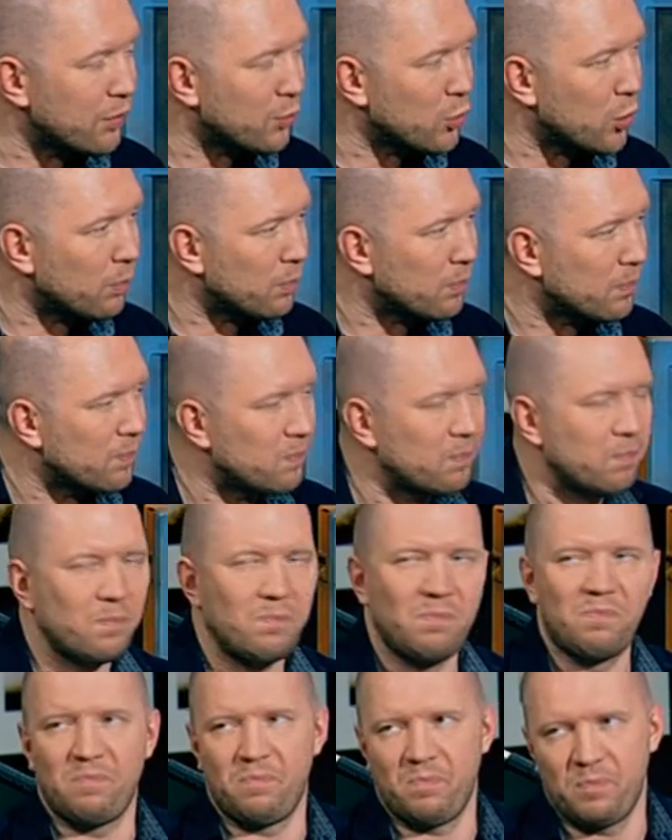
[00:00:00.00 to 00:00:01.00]
в чем?
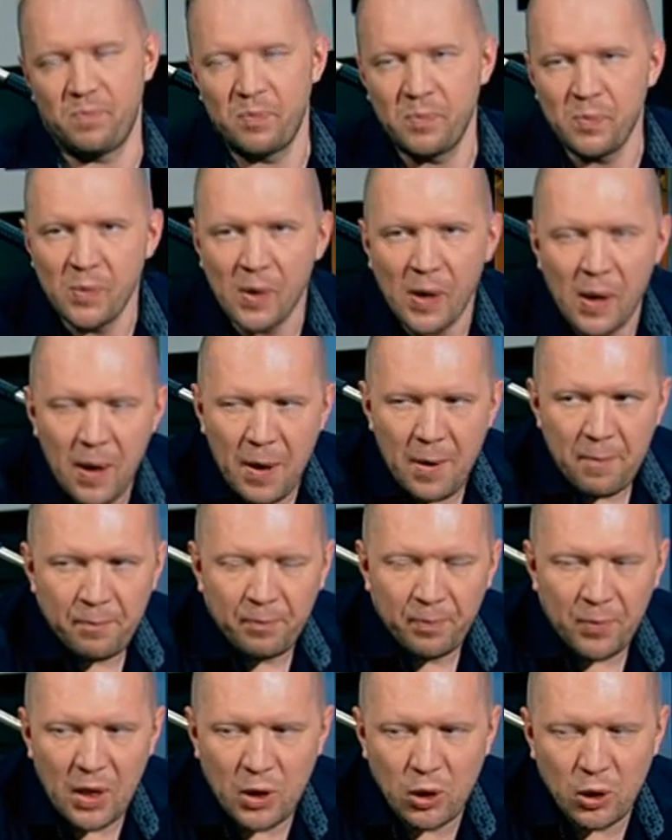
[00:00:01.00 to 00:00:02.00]
Конечно.
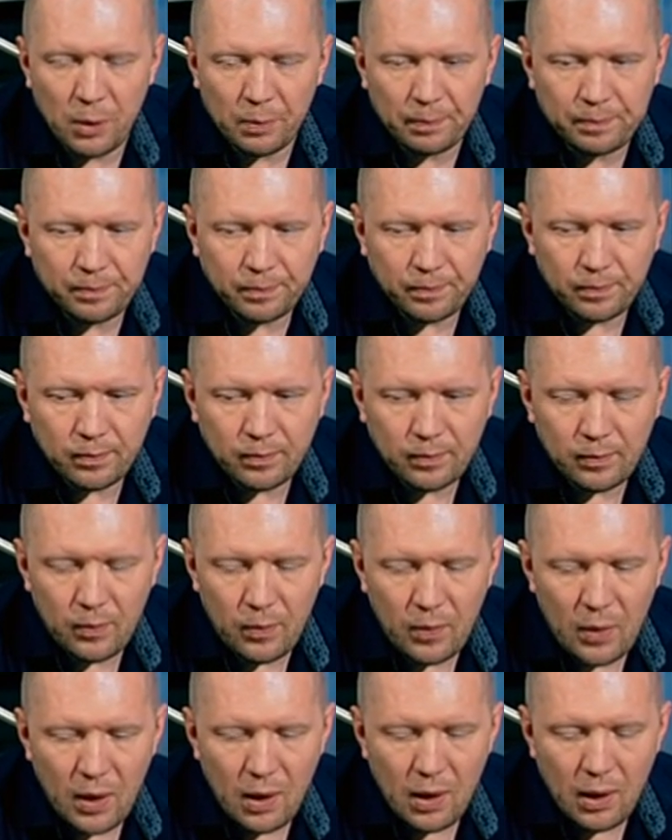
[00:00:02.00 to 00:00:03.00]
Значит,
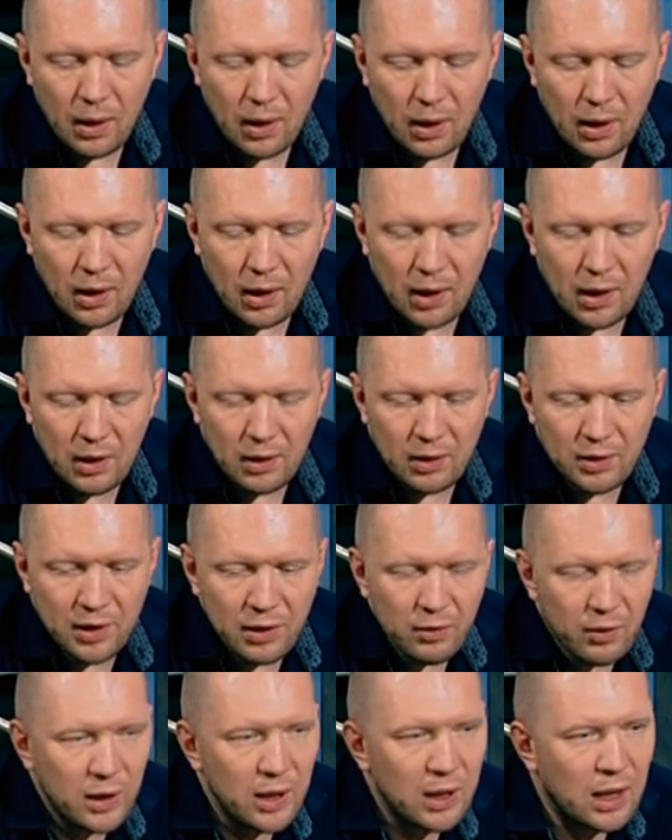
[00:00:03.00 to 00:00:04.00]
э,
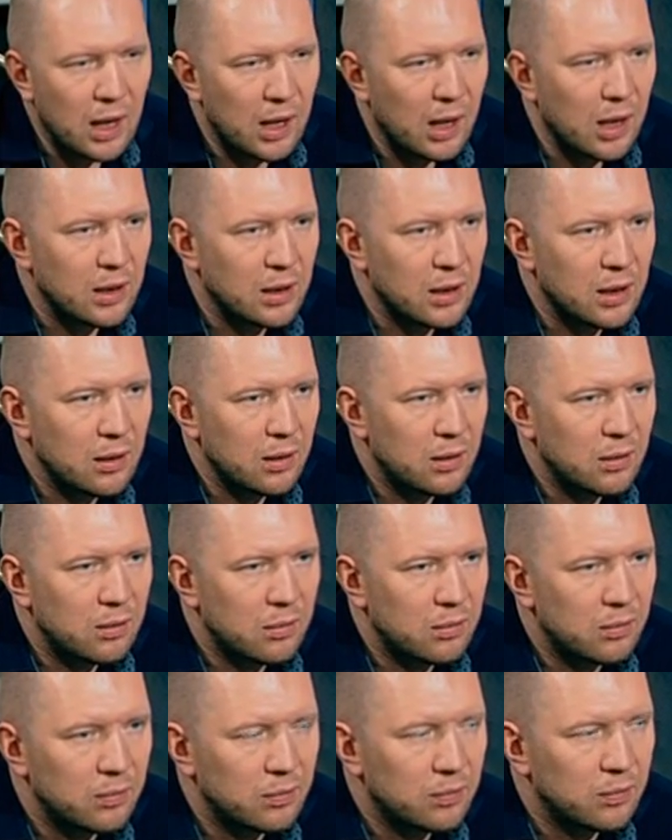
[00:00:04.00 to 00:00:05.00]
северные корейцы
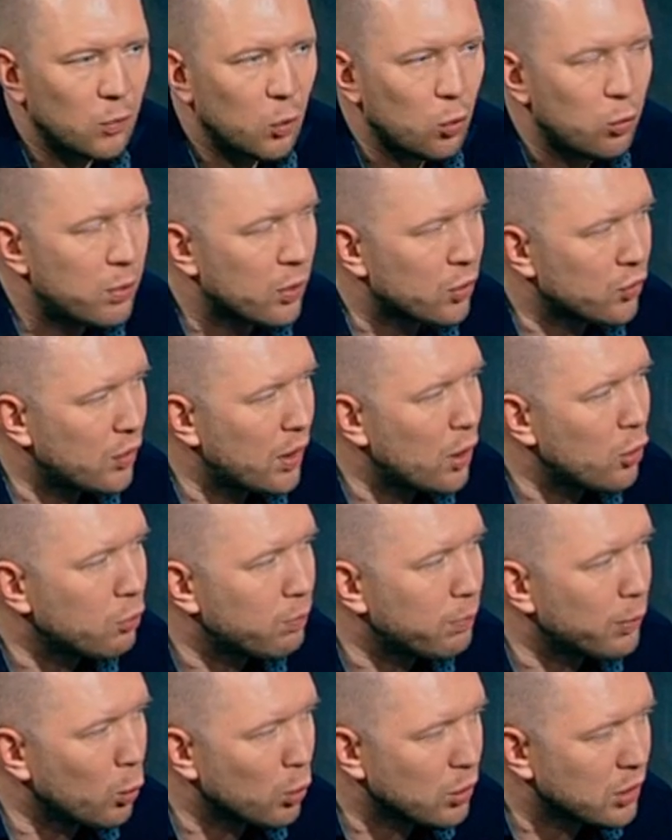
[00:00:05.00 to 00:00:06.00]
умерщвляют
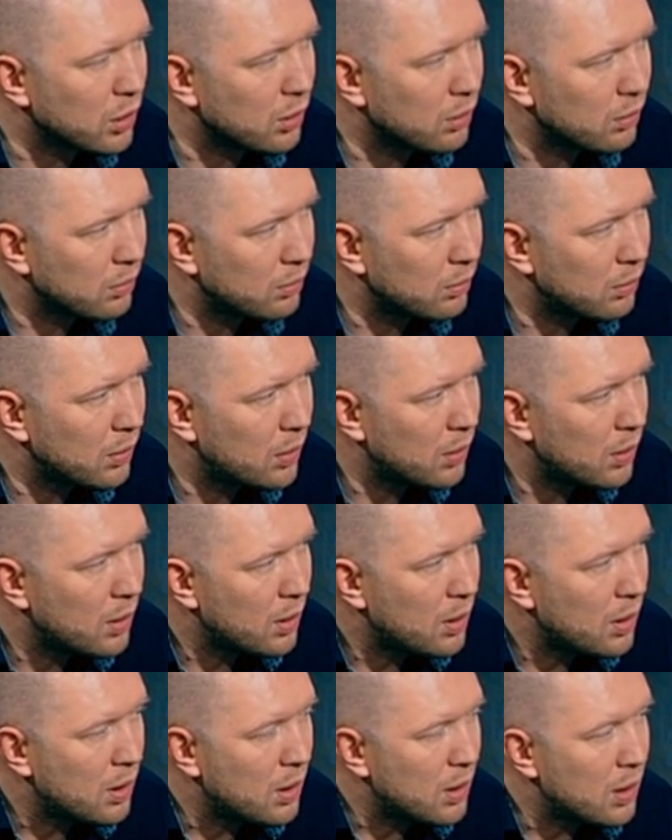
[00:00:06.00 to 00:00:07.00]
плоть
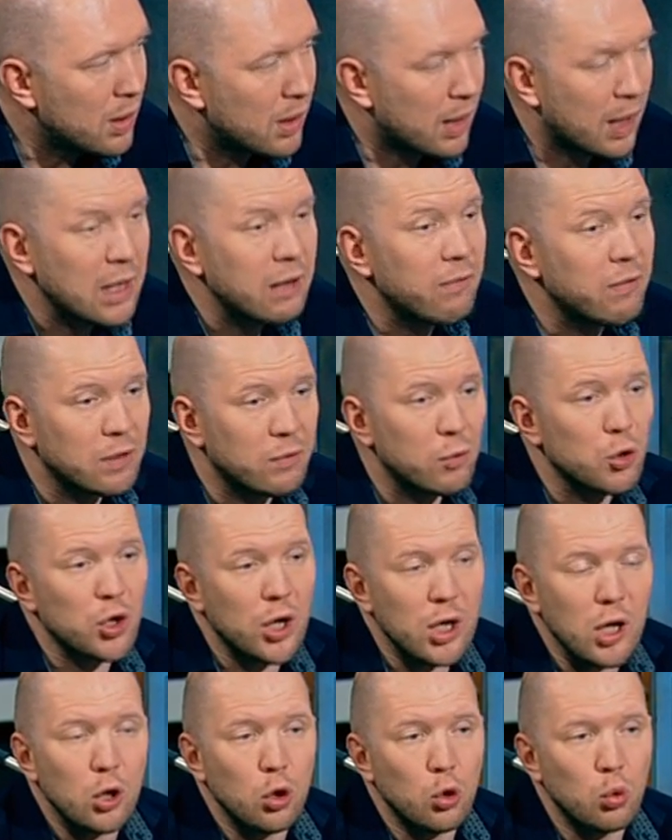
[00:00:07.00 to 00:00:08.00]
ради
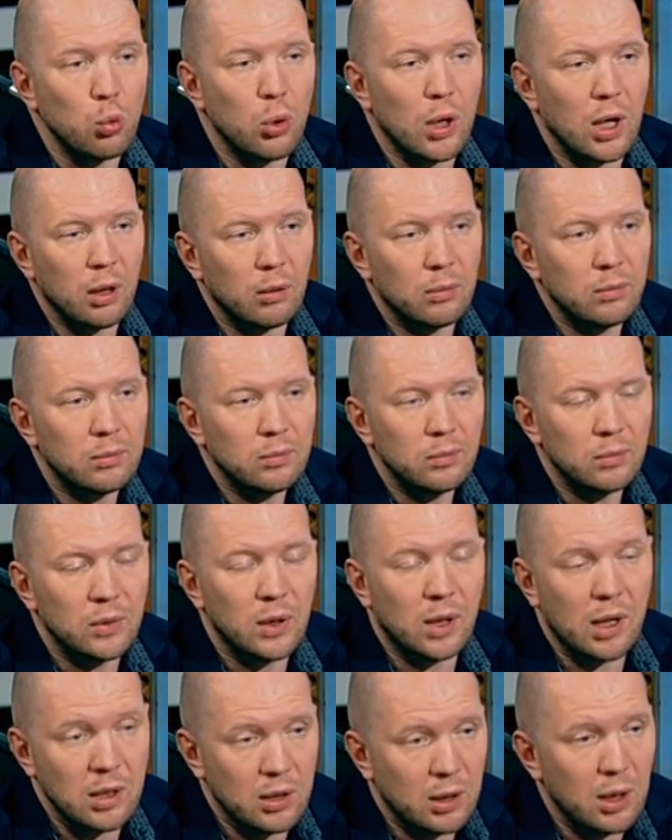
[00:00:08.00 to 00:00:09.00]
возвышения духа.
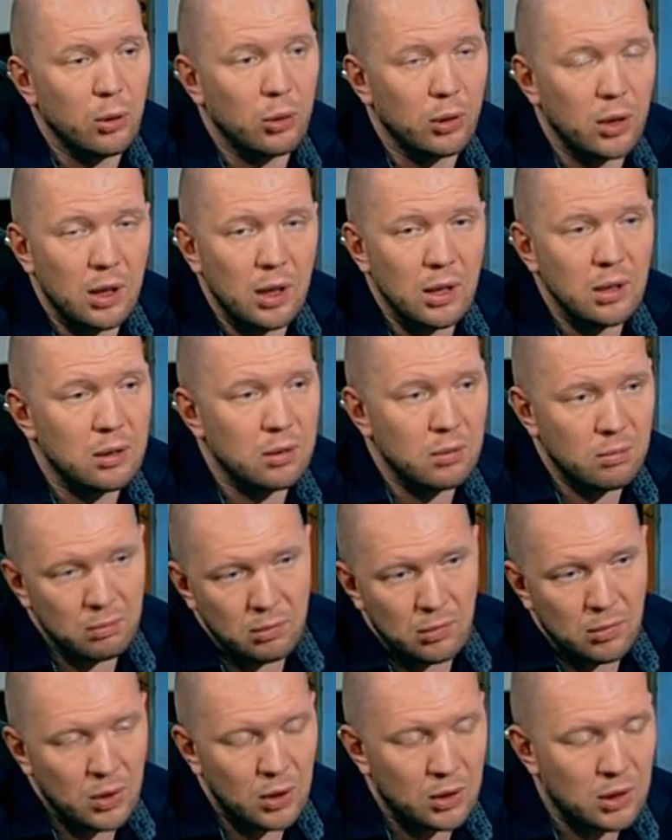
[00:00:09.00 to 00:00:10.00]
Такая технология есть,
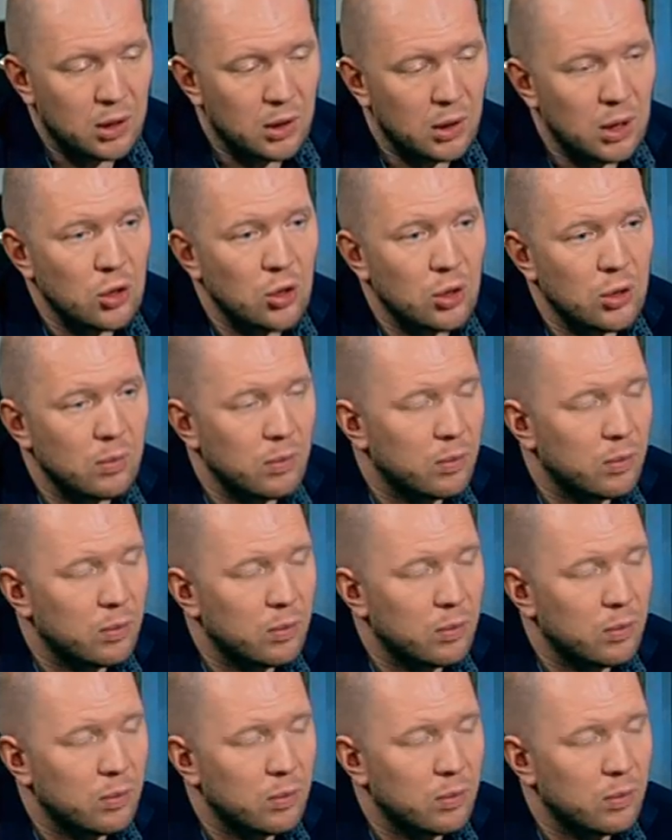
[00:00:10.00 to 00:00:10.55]
так сказать, и даже